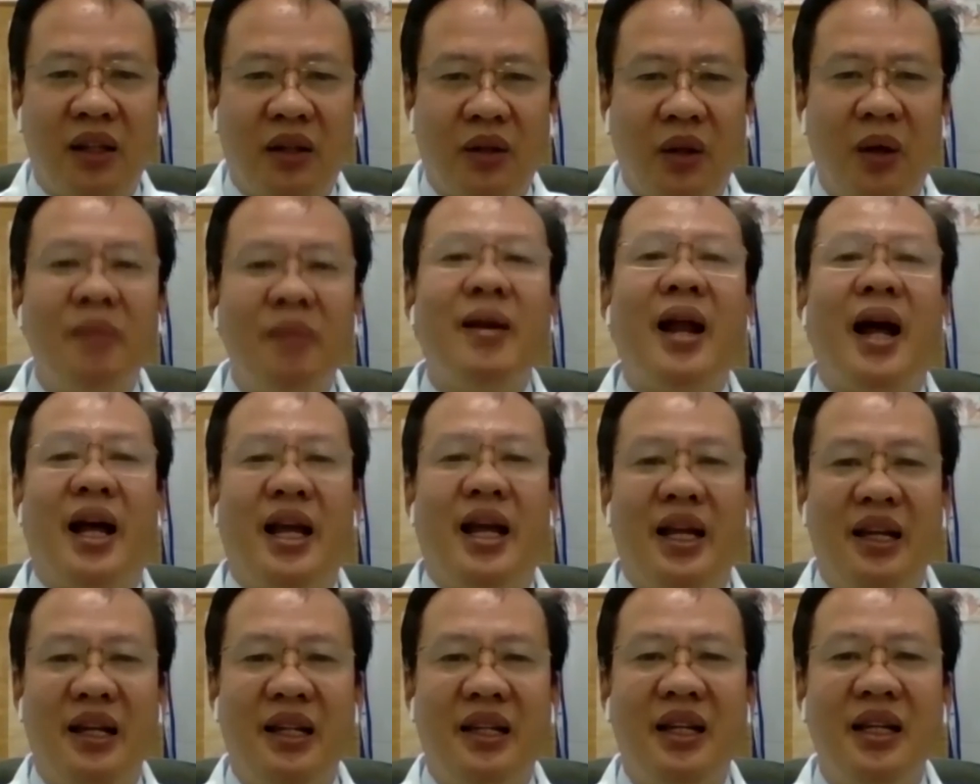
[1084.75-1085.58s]
tóm
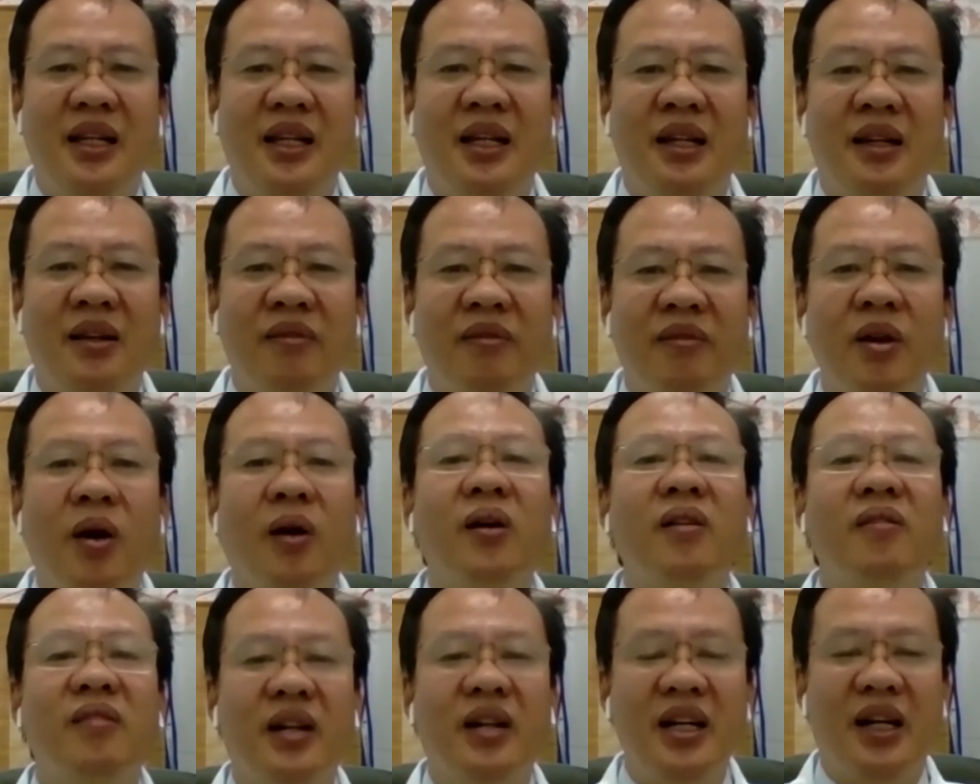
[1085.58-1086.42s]
lại thì
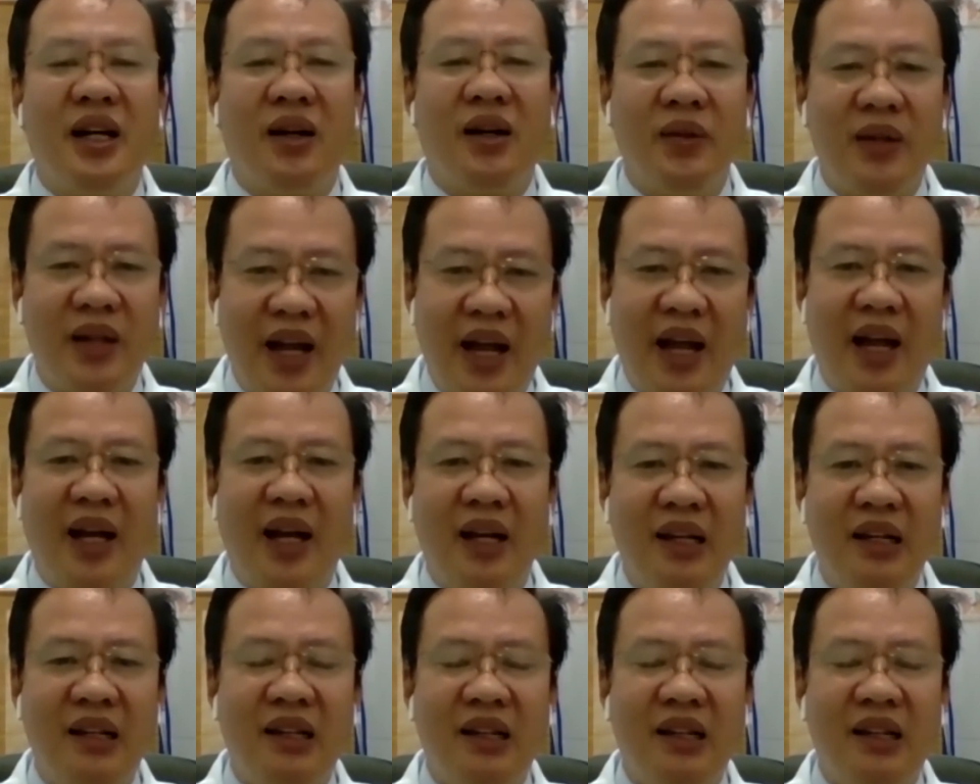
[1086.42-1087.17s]
đối với khẩu trang